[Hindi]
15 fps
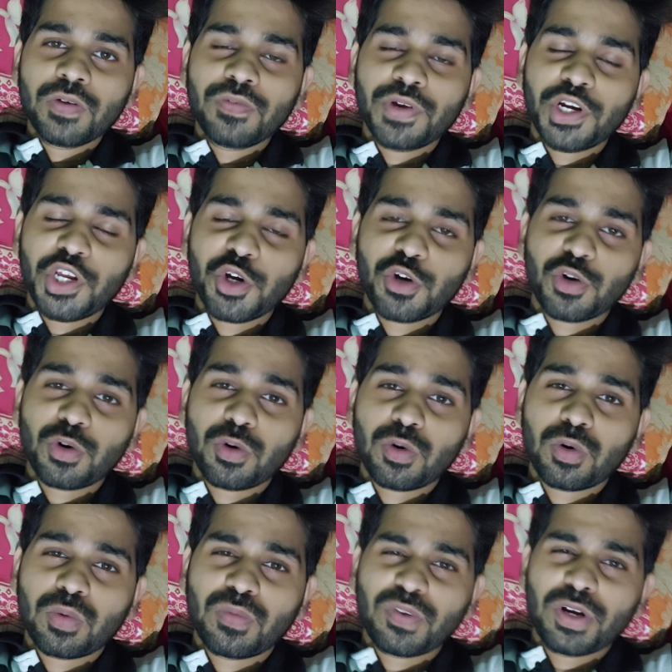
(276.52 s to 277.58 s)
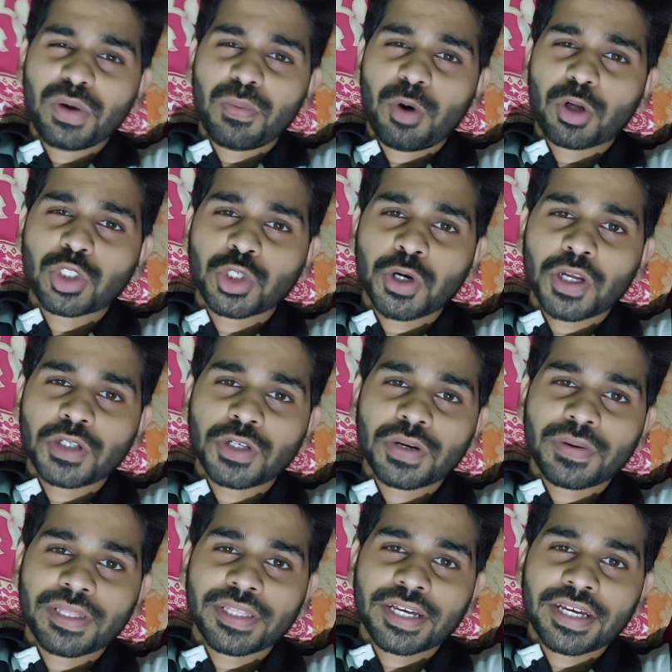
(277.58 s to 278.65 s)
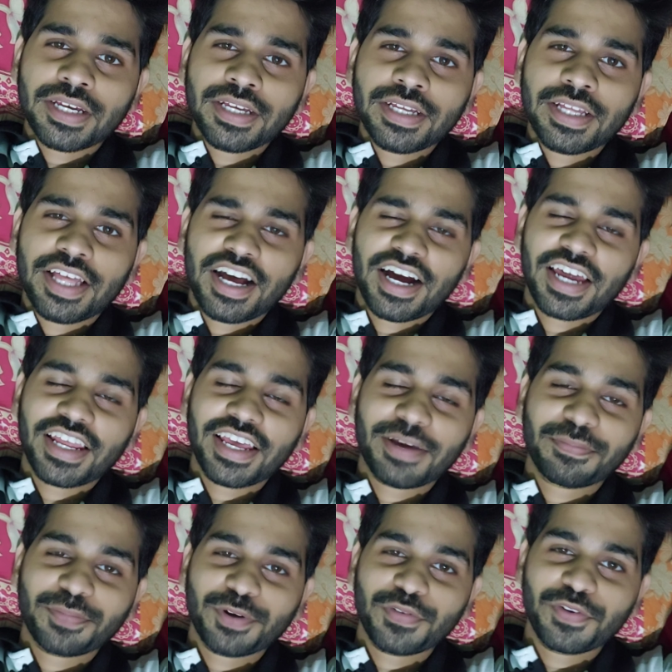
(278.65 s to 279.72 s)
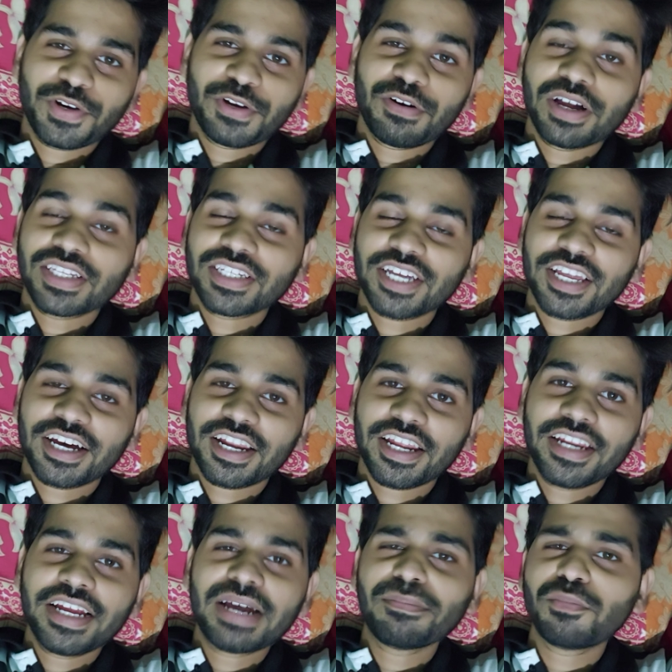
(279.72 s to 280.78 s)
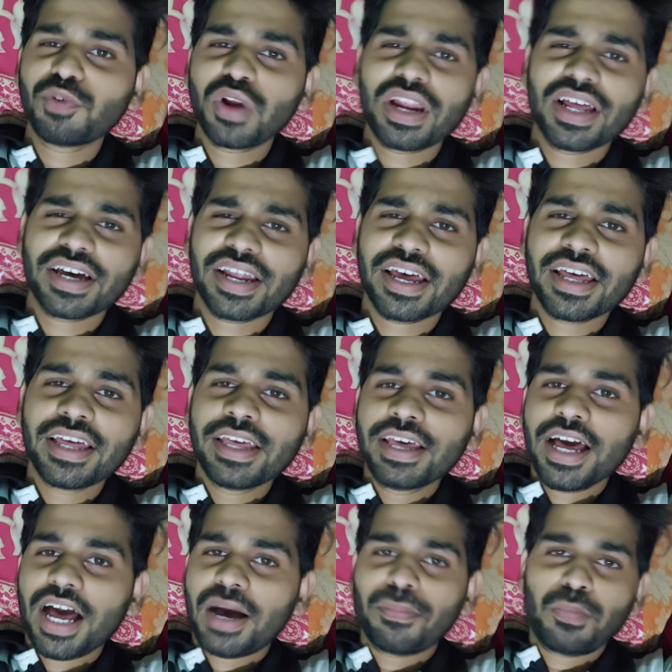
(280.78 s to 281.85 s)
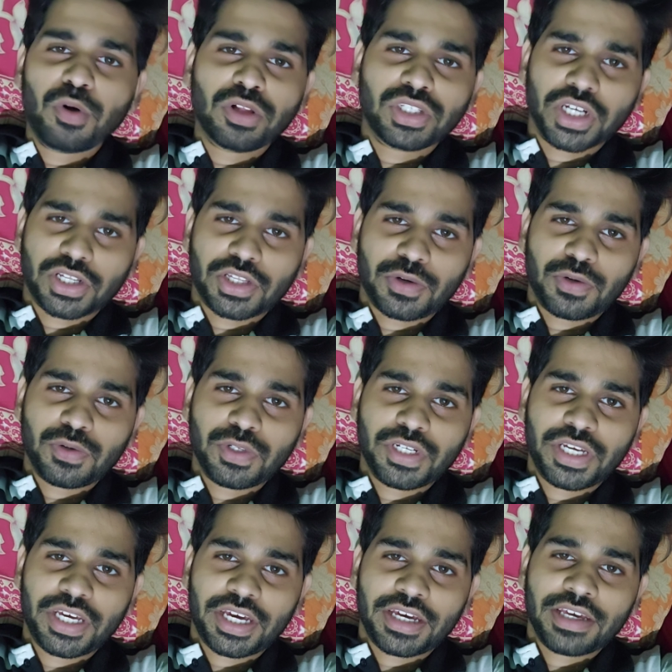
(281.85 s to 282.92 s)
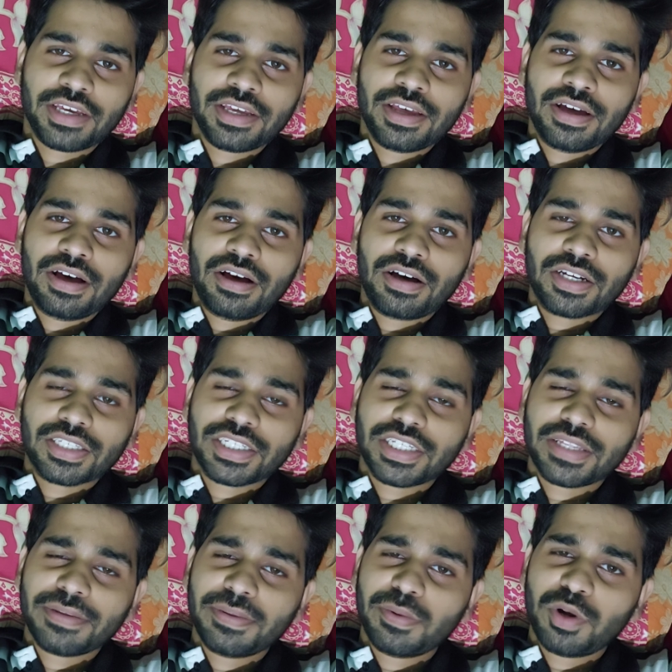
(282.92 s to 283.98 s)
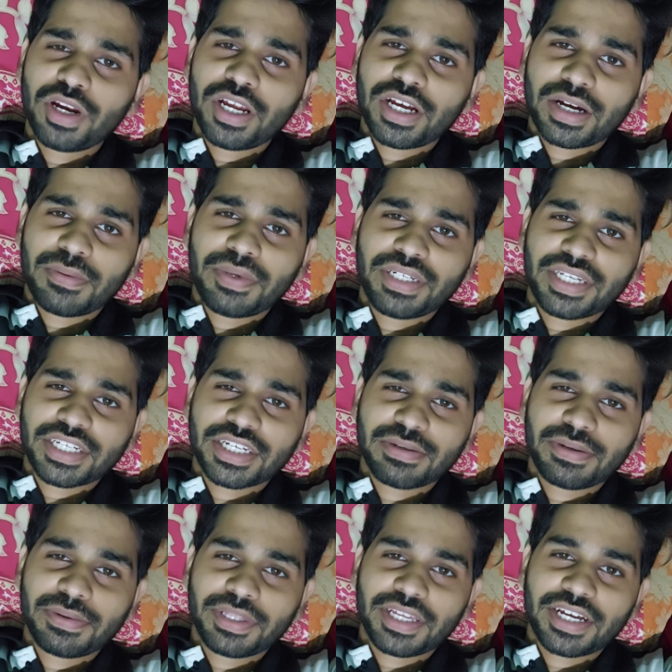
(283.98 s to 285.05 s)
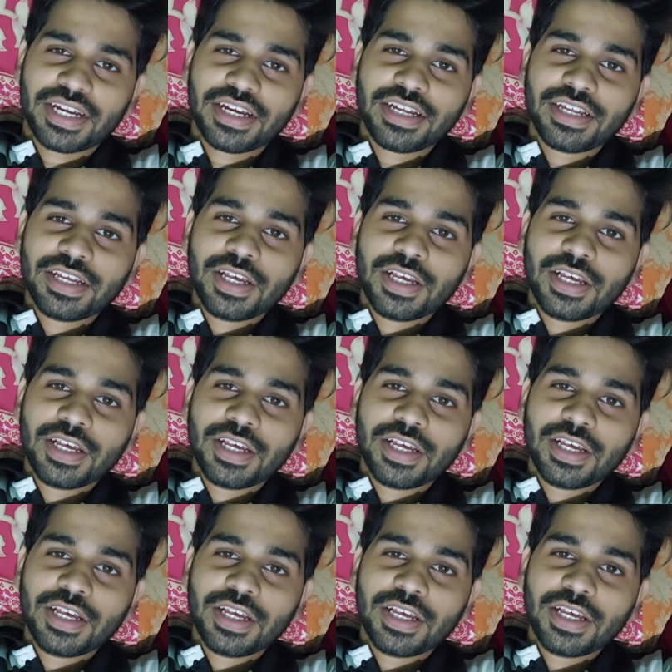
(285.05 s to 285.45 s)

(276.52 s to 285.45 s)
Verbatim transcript: वीडियो को वीडियो बहुत छोटा छोटा बनता है अगर ये आपको वीडियो अच्छा लग रहा है या बुरा लग रहा है आप बोल सकते हो ठीक है और जितने भी बोलना है कमेंट सेक्शन में बताना